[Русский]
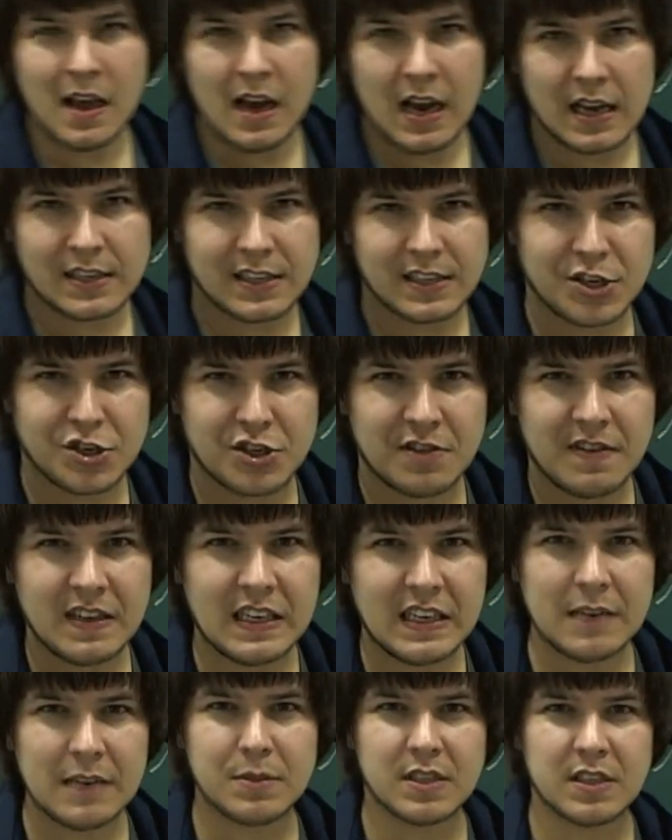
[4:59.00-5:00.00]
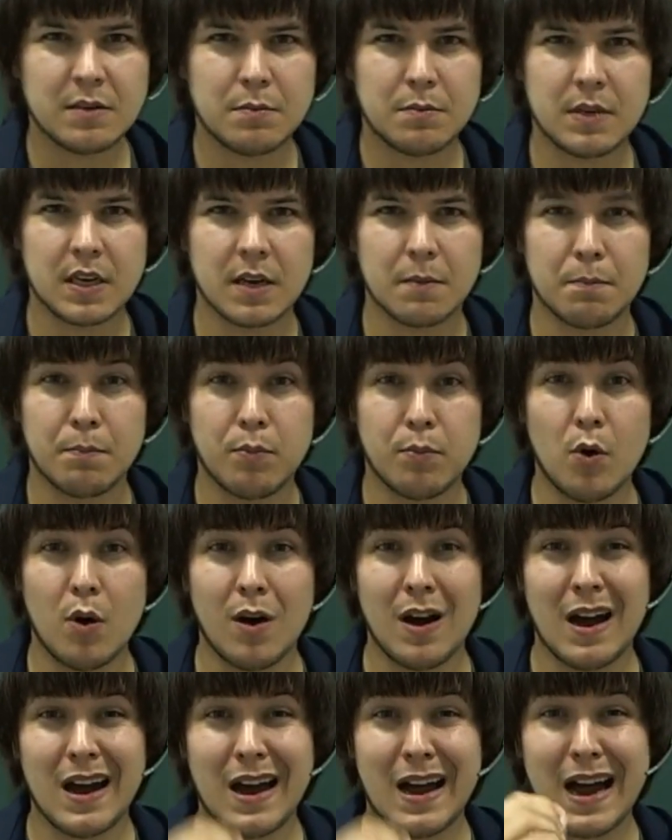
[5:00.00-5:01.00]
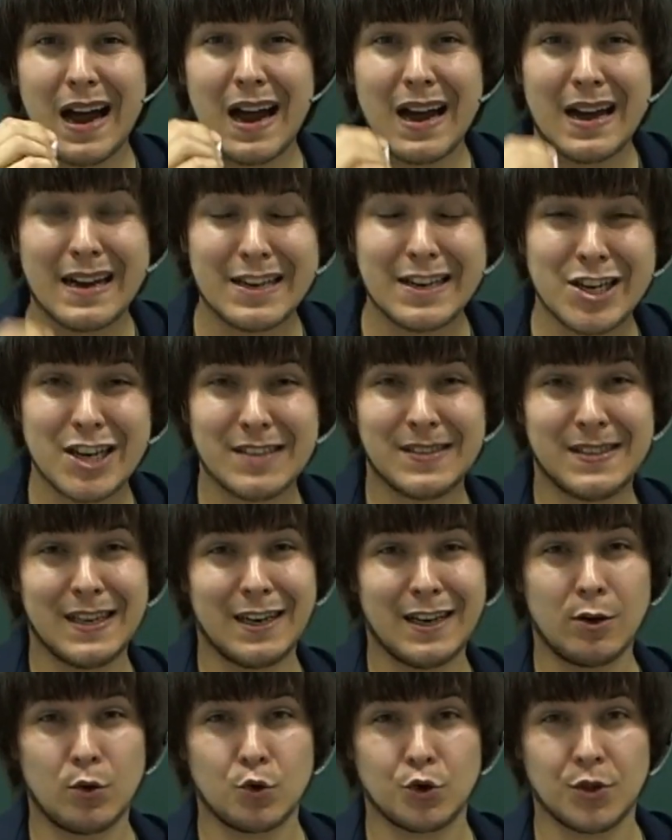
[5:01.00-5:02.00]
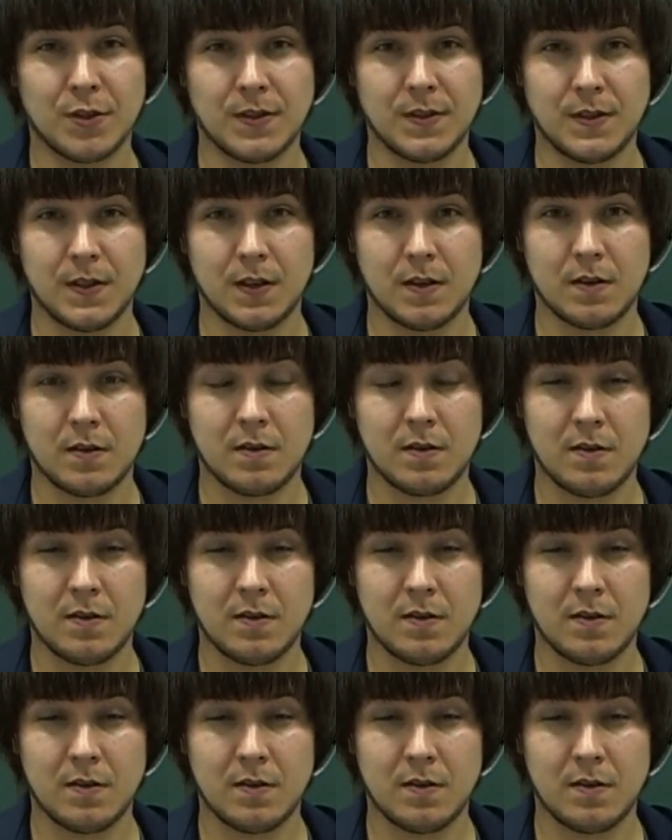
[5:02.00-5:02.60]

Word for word: А значит, двигаемся мы по части окружности.